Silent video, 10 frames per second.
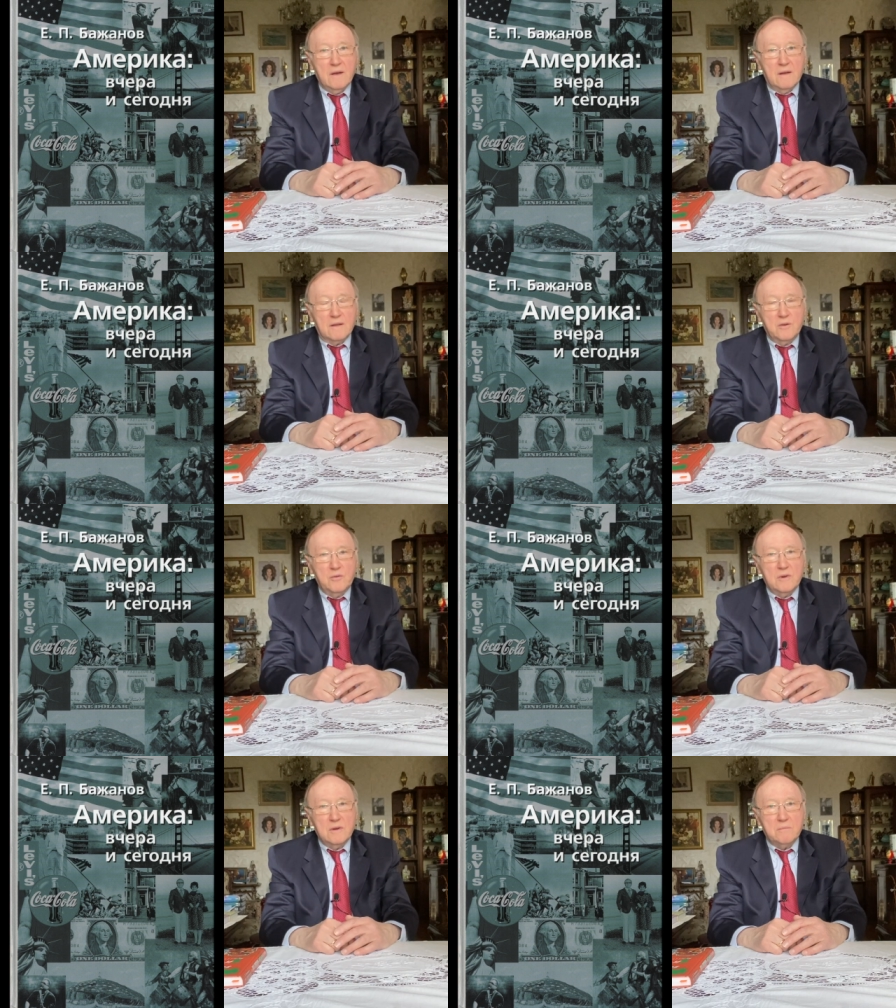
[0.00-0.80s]

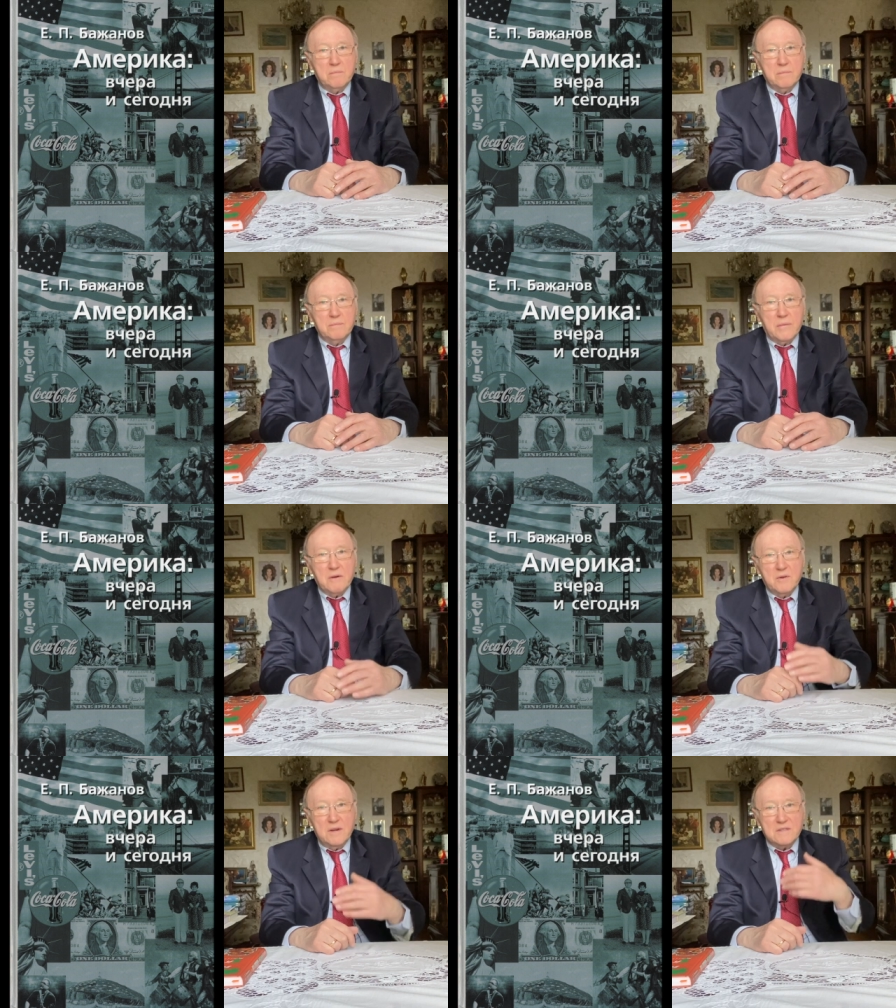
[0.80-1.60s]
Ну и
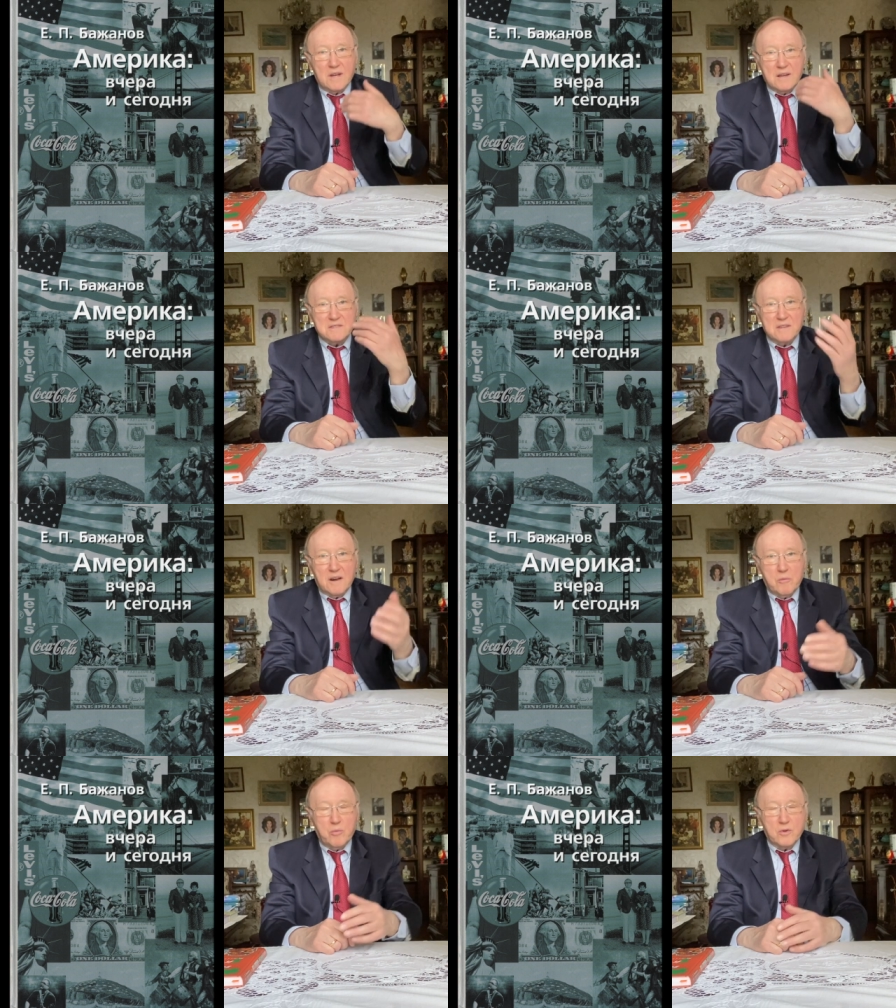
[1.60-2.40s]
появились разные
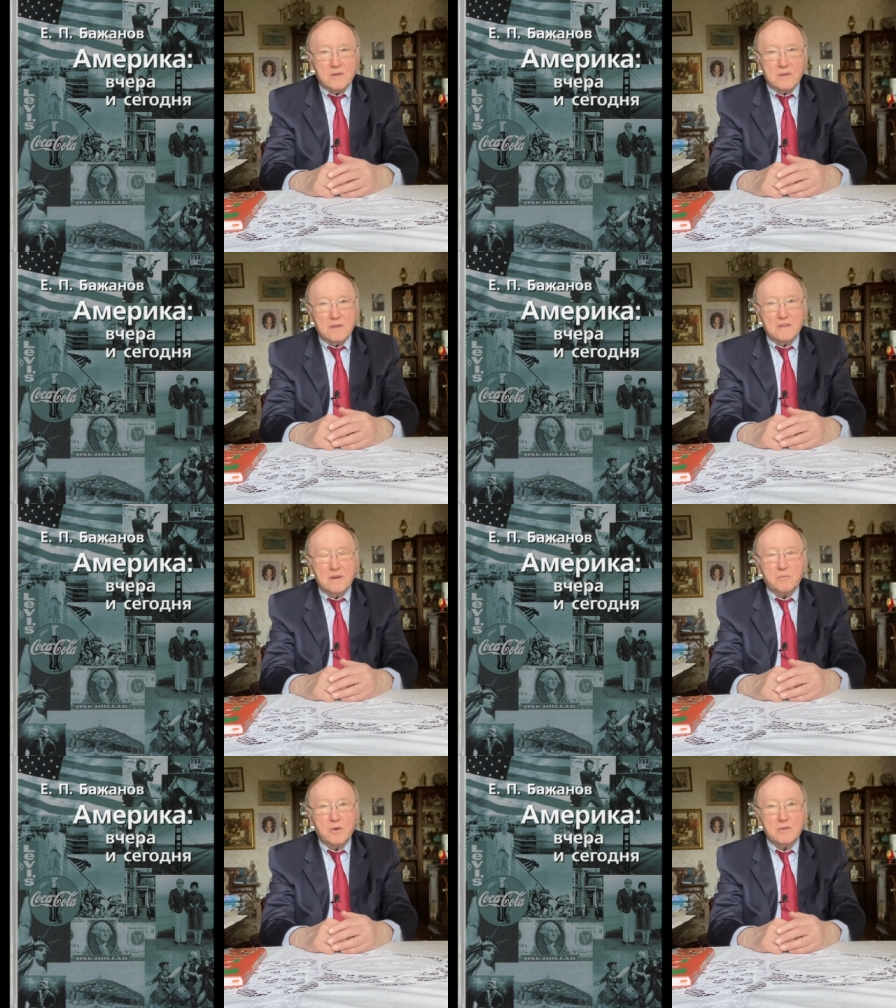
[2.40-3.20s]
работы на
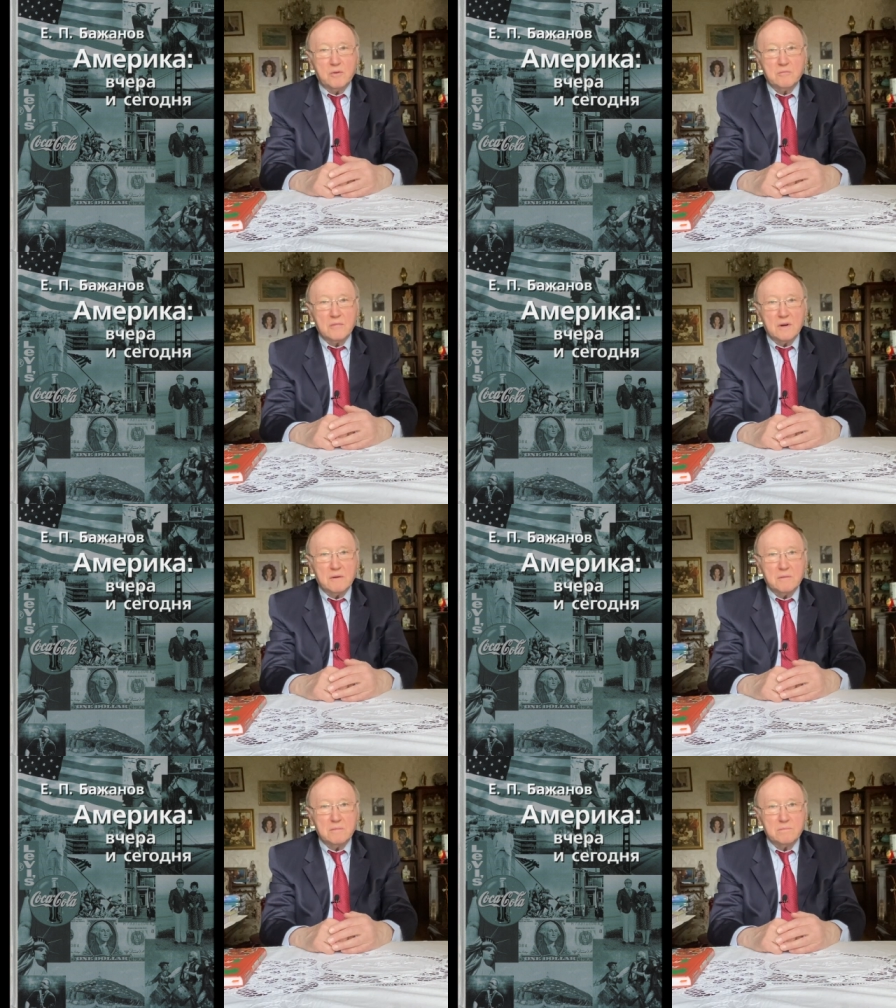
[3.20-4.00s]
тему о том,
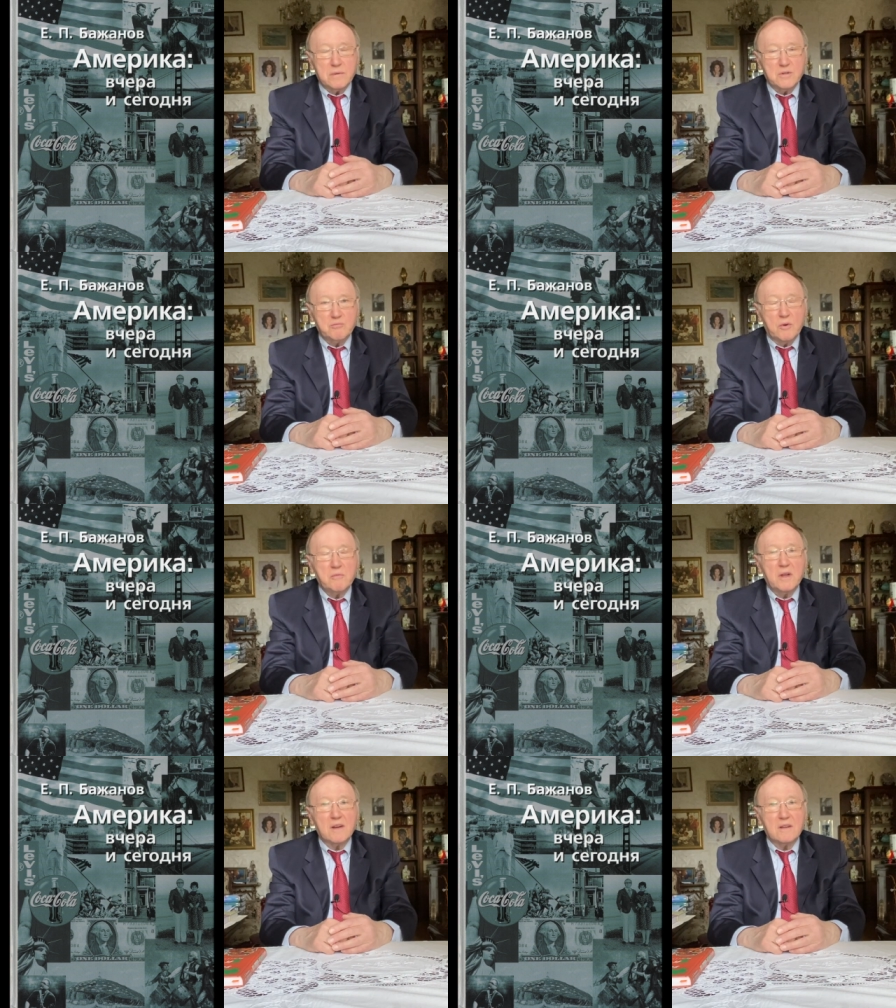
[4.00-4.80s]
э, почему
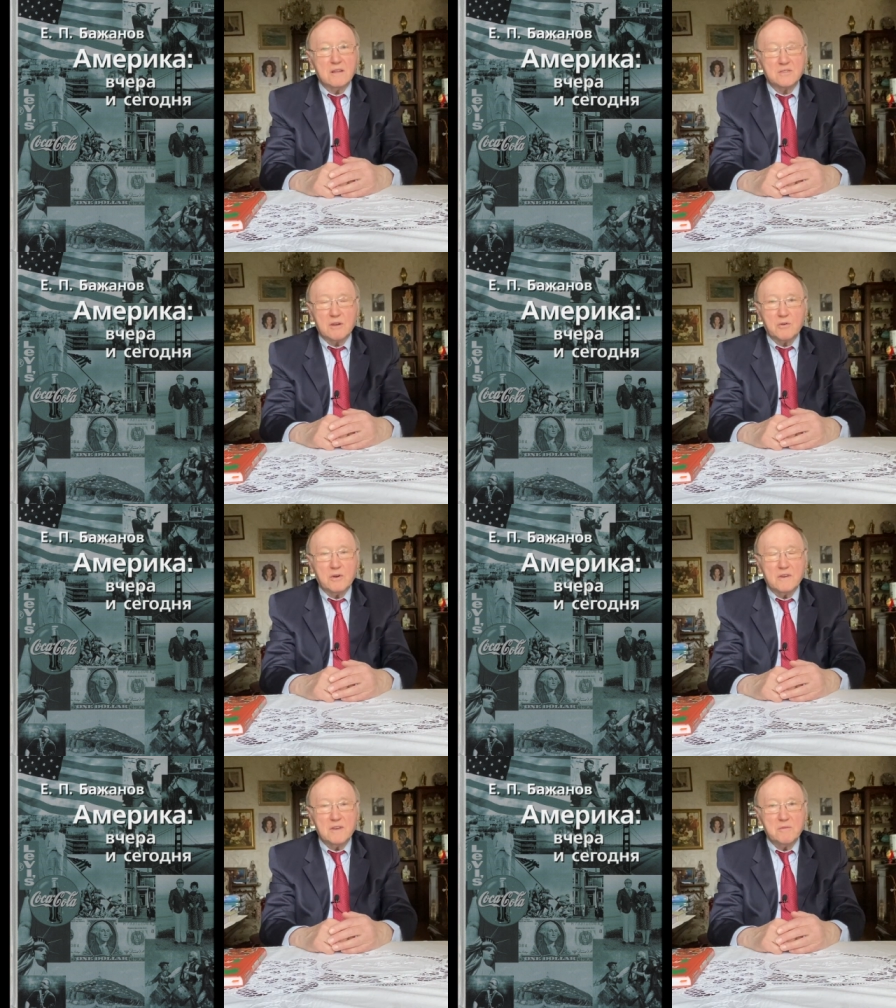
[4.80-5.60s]
Америка должна
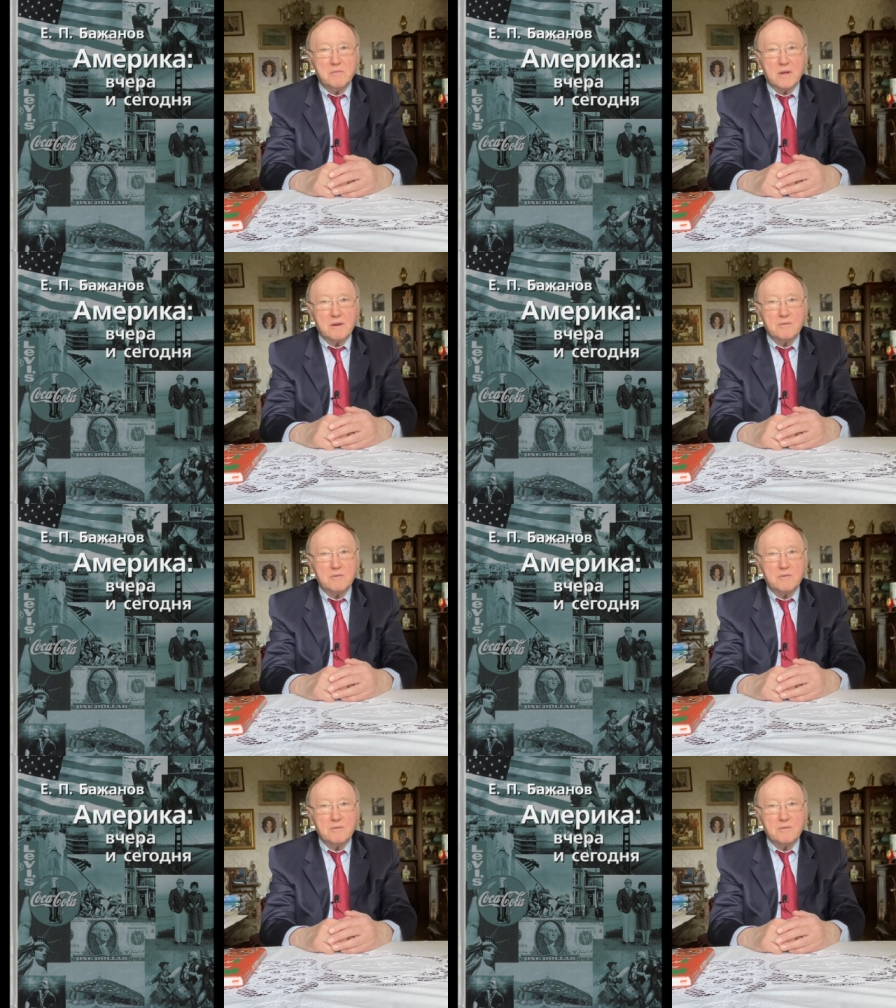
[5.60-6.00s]
руководить миром.